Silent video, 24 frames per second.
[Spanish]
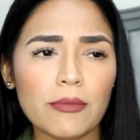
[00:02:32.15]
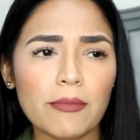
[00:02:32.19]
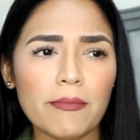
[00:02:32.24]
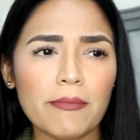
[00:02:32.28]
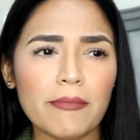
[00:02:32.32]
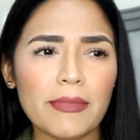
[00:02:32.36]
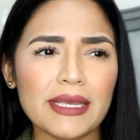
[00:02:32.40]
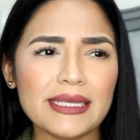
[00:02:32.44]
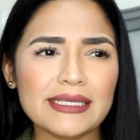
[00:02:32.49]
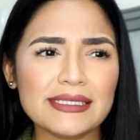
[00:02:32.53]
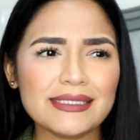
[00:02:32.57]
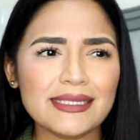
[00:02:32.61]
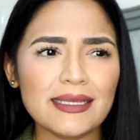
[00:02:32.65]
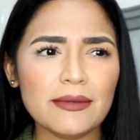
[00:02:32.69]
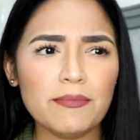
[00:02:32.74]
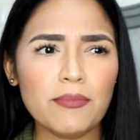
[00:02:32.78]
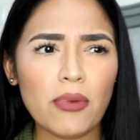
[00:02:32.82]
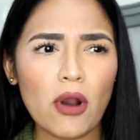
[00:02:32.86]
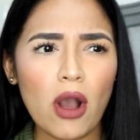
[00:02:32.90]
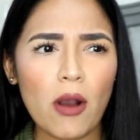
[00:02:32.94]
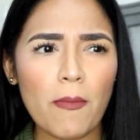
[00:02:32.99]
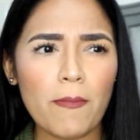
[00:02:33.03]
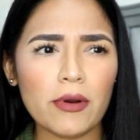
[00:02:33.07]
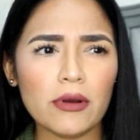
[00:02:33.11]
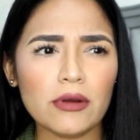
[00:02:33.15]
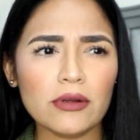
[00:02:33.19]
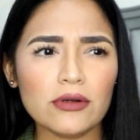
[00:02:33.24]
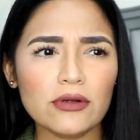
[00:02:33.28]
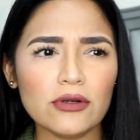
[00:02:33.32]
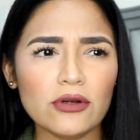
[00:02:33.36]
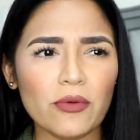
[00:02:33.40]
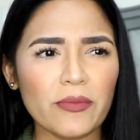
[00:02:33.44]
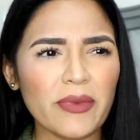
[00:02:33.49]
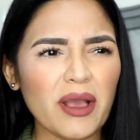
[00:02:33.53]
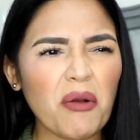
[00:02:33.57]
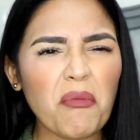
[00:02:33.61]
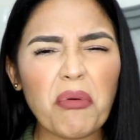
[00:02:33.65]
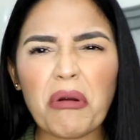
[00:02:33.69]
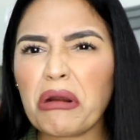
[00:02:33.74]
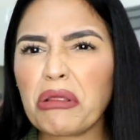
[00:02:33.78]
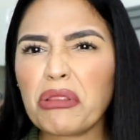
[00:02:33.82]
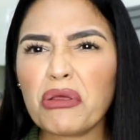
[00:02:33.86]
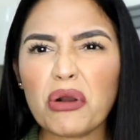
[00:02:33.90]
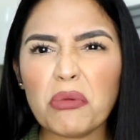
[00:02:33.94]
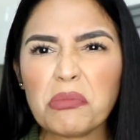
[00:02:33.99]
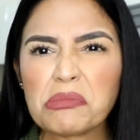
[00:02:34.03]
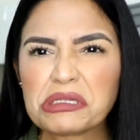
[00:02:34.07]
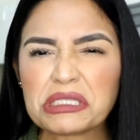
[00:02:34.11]
Messi Bob, no me
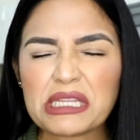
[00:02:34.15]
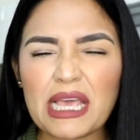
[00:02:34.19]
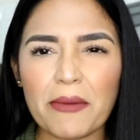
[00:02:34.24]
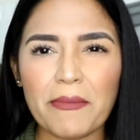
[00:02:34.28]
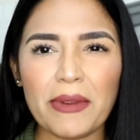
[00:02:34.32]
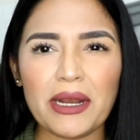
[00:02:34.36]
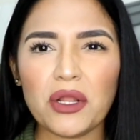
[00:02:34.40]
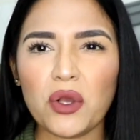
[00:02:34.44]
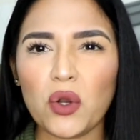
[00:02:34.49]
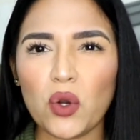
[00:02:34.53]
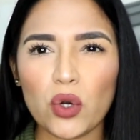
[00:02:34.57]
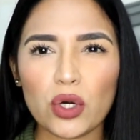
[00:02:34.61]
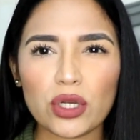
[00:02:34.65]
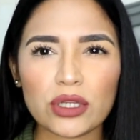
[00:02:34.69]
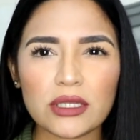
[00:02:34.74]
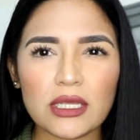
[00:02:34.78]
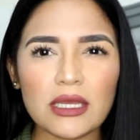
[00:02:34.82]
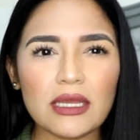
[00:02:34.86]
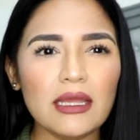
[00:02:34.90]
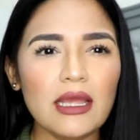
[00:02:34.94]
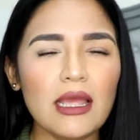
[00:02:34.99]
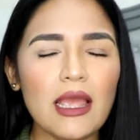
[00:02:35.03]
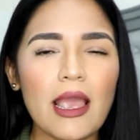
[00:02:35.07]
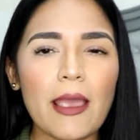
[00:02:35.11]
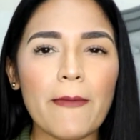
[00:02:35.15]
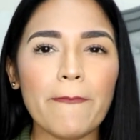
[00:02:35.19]
acuerdo cómo se llama el corte,